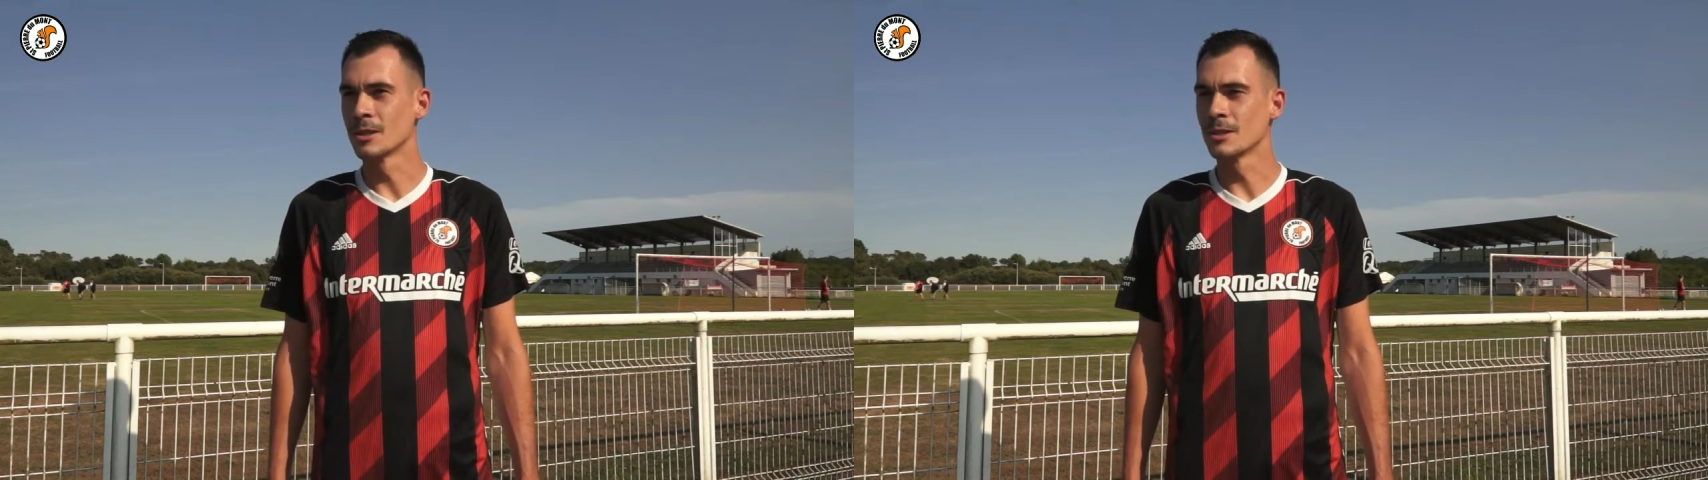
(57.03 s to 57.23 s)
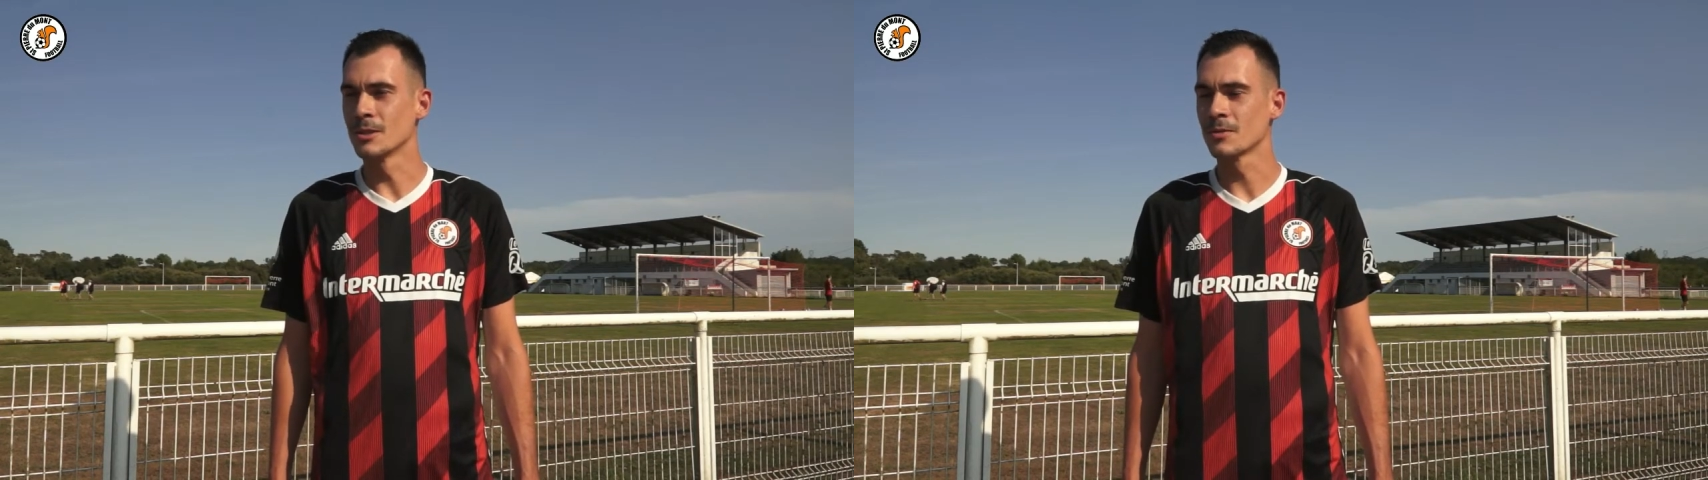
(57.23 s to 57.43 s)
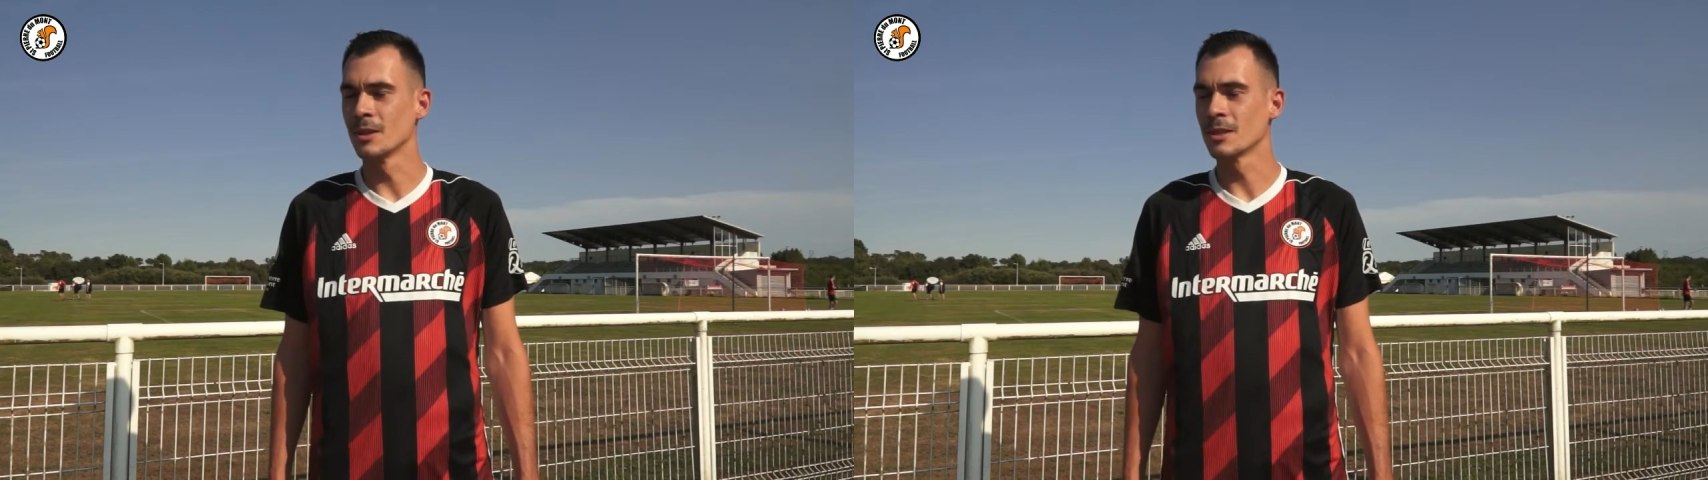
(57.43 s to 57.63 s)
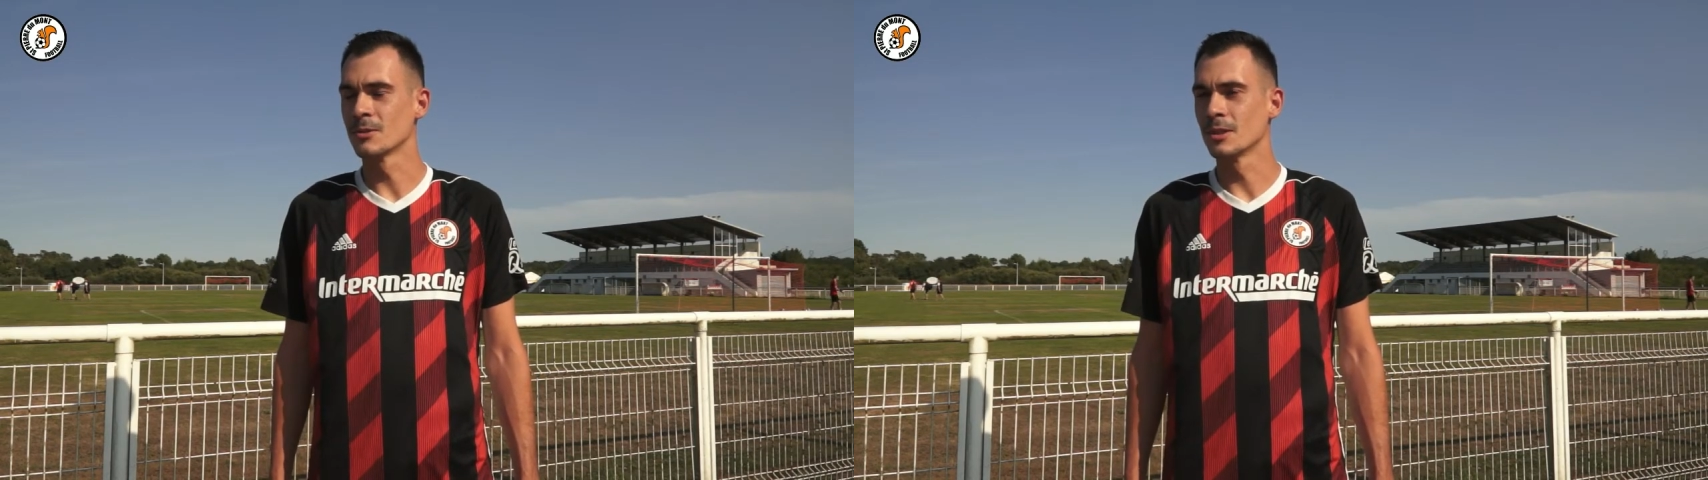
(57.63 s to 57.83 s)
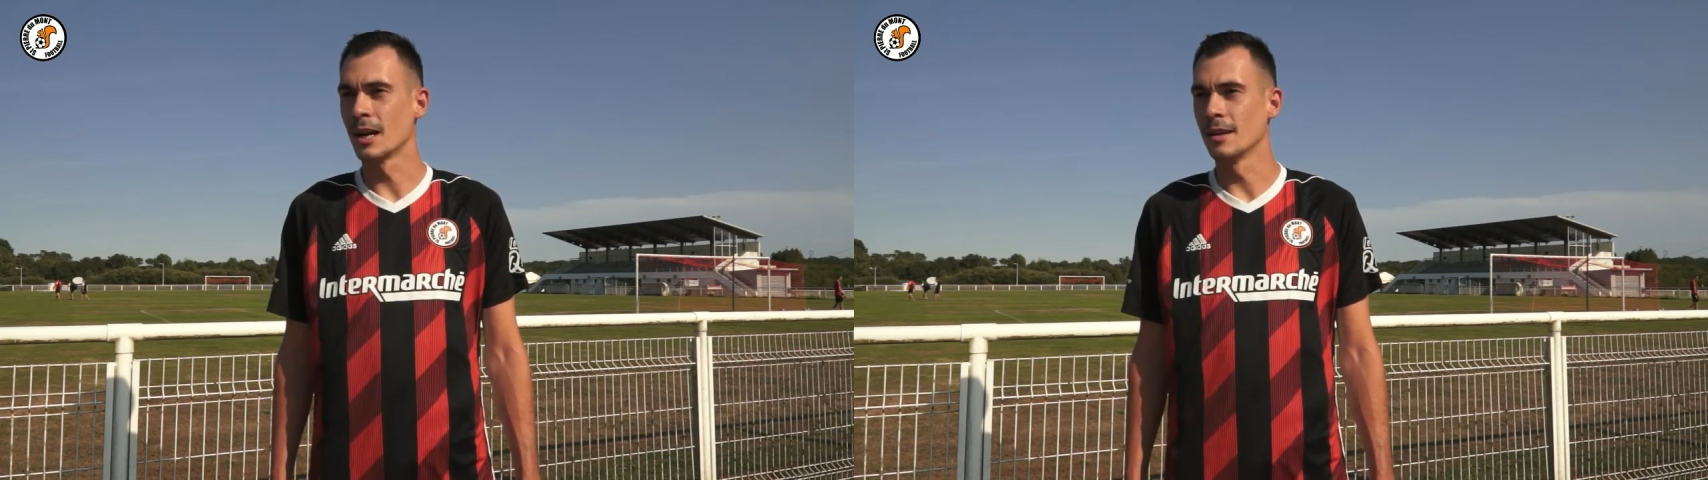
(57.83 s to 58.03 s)
séances fin de
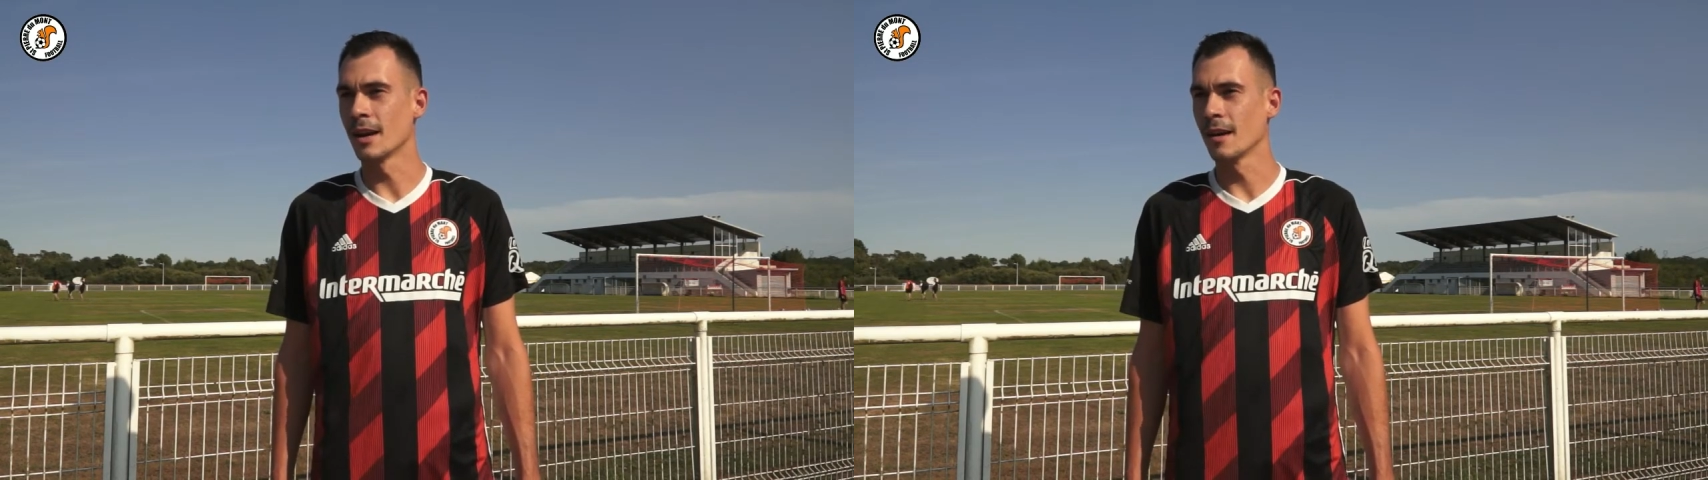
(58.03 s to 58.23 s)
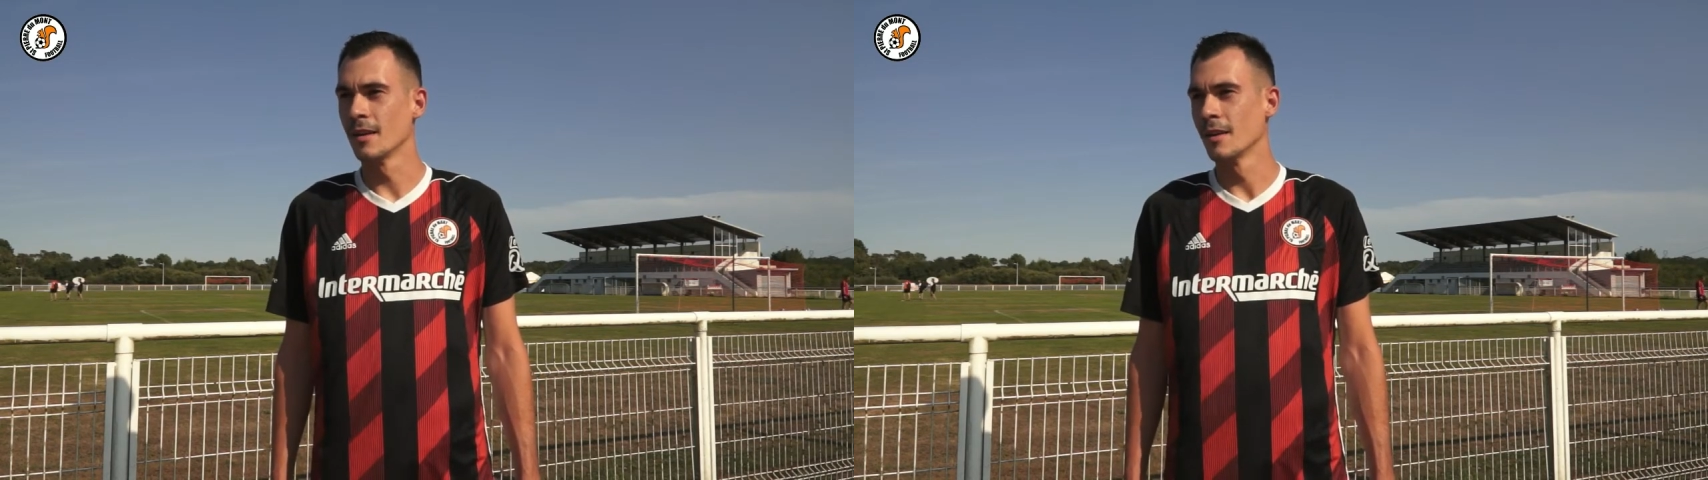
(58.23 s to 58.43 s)
saison dernière.